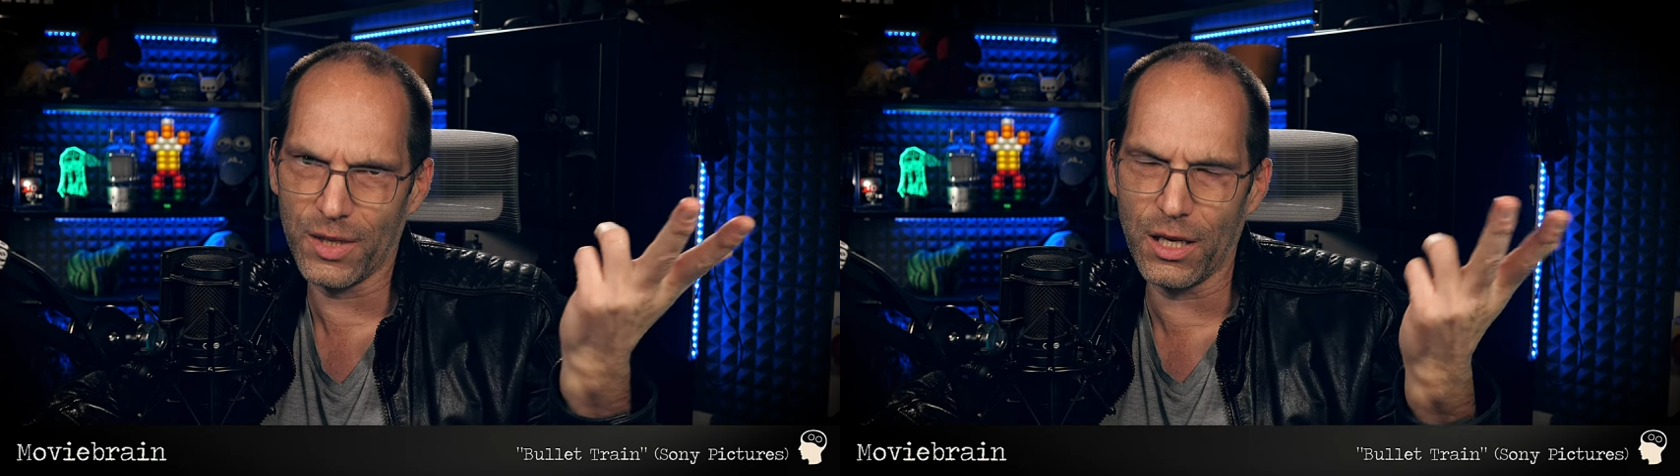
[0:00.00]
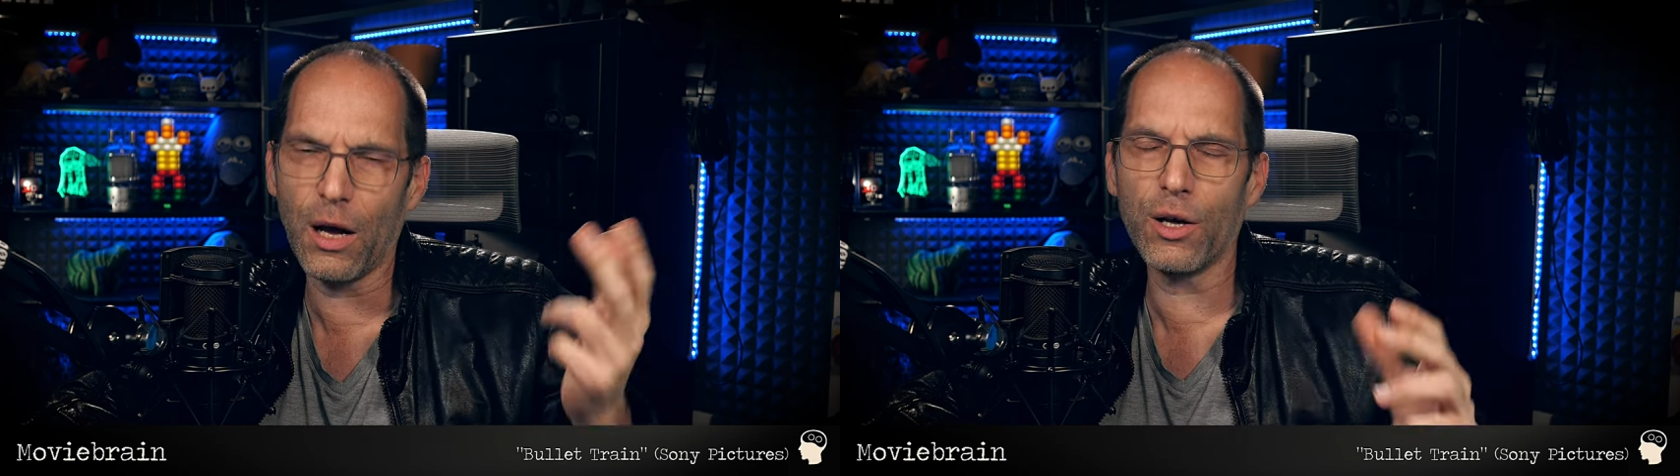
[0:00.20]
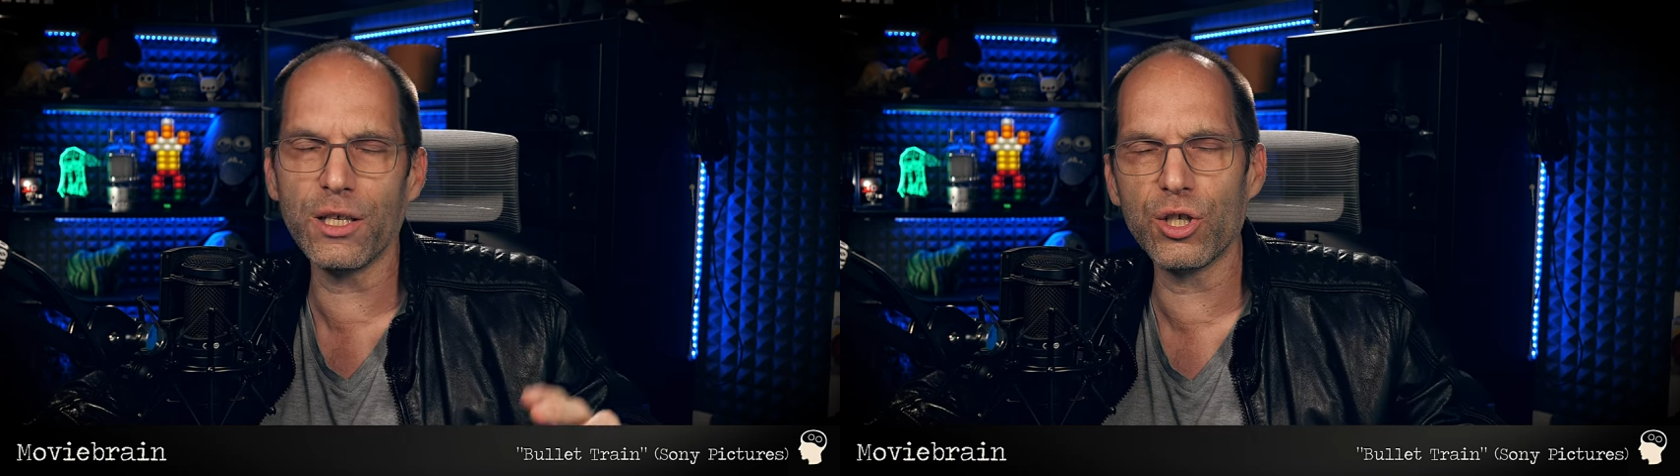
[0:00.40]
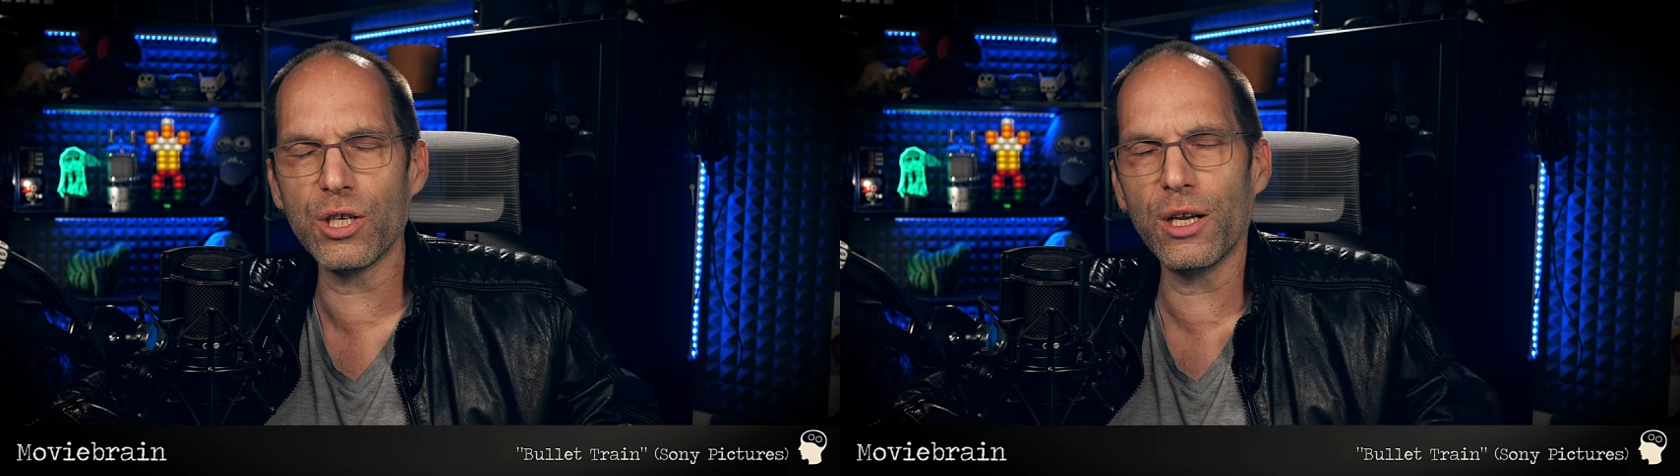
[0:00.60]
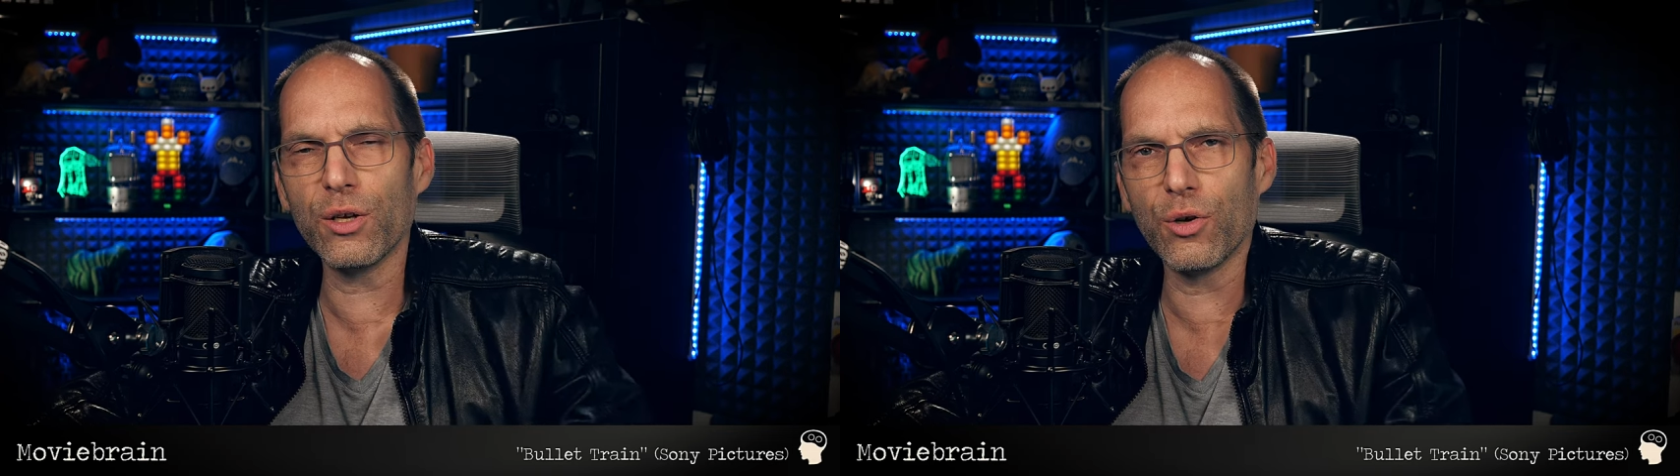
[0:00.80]
genau an der
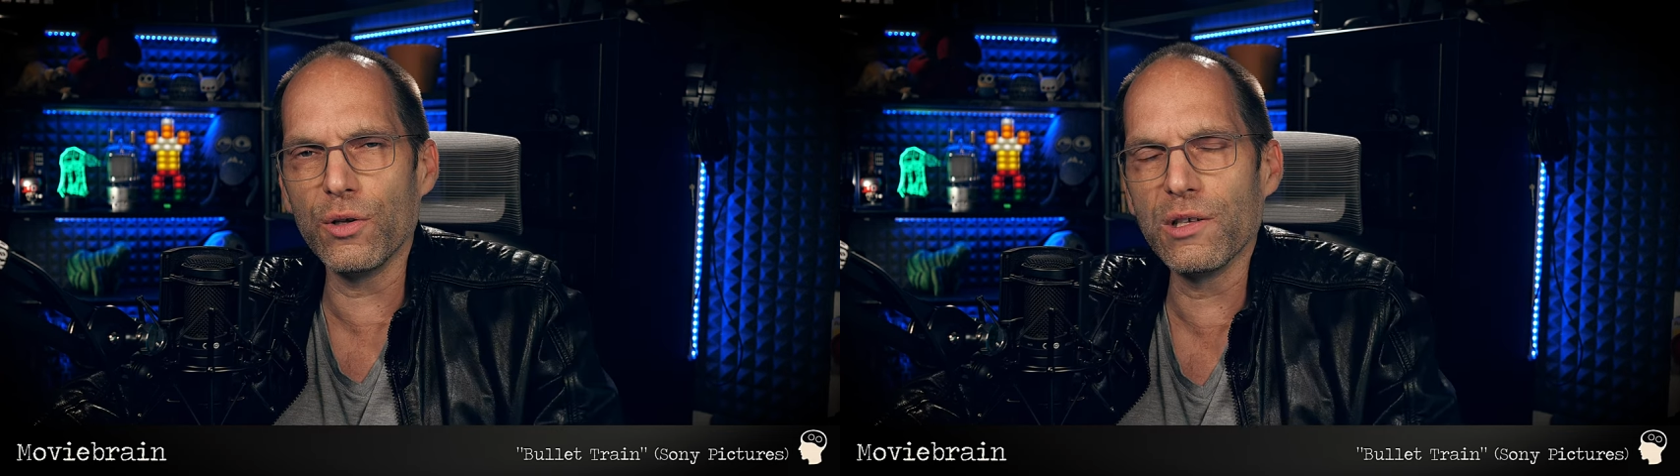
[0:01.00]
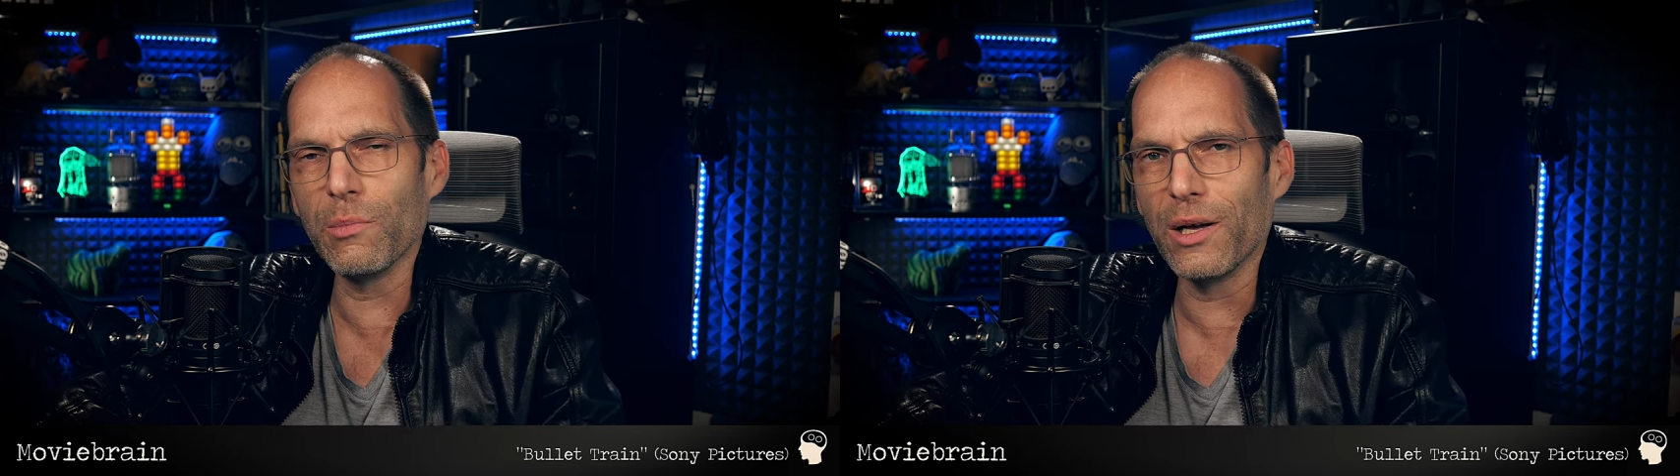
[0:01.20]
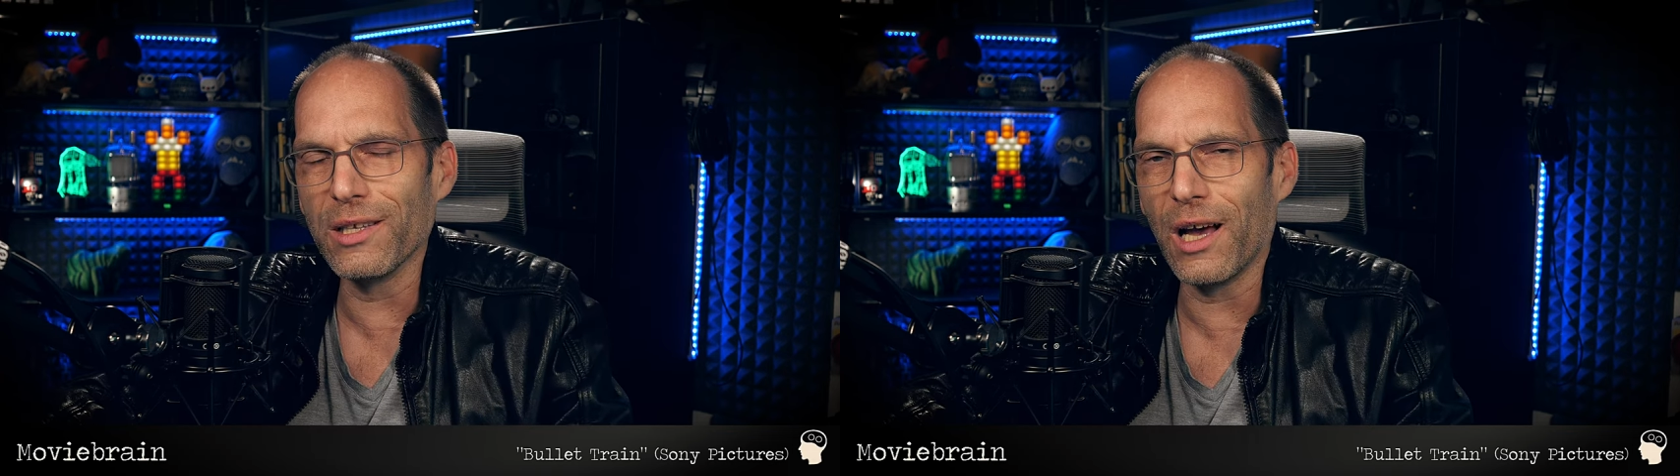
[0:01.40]
Stelle könnte man